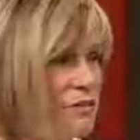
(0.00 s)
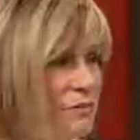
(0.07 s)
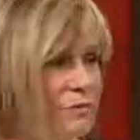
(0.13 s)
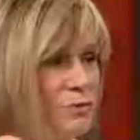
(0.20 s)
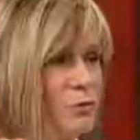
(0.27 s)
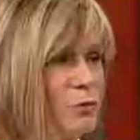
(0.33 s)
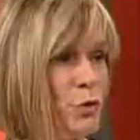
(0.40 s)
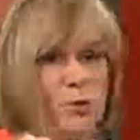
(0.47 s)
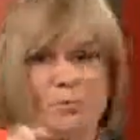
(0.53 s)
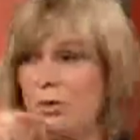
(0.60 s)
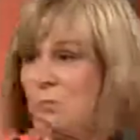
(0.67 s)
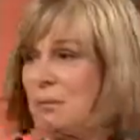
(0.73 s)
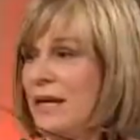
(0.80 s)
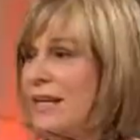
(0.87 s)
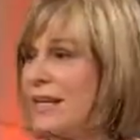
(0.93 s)
sie
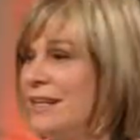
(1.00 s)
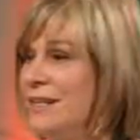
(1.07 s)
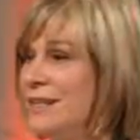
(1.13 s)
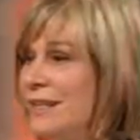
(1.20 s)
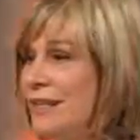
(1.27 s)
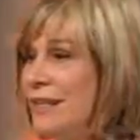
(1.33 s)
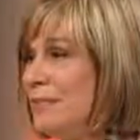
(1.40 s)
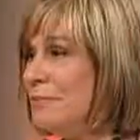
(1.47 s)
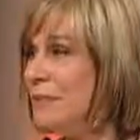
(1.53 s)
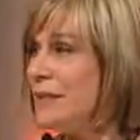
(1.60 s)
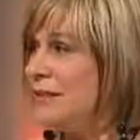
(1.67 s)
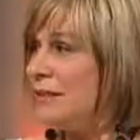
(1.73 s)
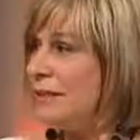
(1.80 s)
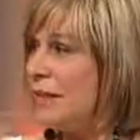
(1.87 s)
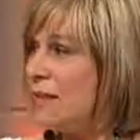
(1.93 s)
Turmspringen mit
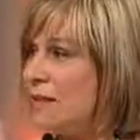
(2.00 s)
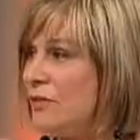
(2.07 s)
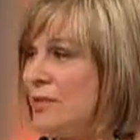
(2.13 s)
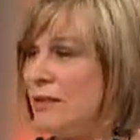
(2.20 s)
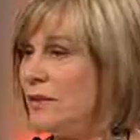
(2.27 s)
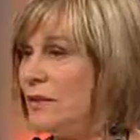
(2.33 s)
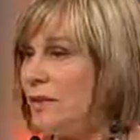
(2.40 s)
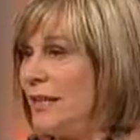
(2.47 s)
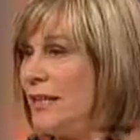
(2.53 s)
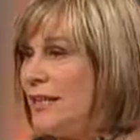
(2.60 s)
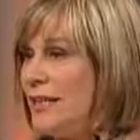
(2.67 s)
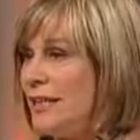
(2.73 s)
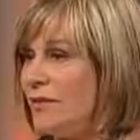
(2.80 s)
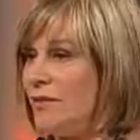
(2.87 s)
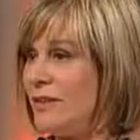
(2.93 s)
ganz vielen. Oder
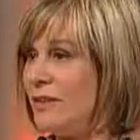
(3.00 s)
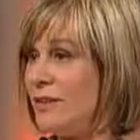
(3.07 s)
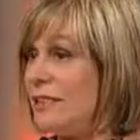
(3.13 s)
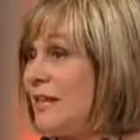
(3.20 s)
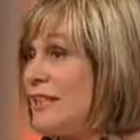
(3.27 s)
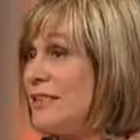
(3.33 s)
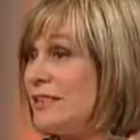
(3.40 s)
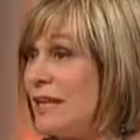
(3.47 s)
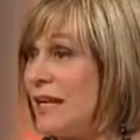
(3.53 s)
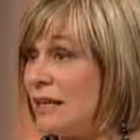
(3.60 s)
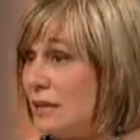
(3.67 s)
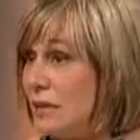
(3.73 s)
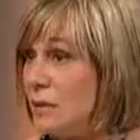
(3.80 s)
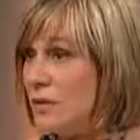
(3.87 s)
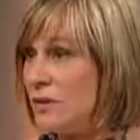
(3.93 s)
ja. ich, äh, der ist
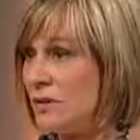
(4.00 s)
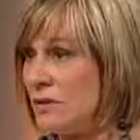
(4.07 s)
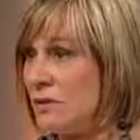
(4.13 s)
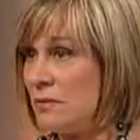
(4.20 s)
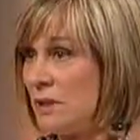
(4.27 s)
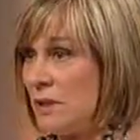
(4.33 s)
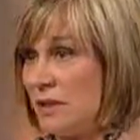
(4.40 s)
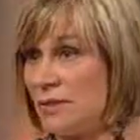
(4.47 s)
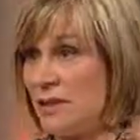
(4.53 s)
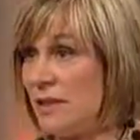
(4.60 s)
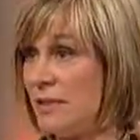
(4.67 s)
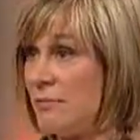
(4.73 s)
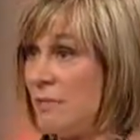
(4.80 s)
grandios. Also ja,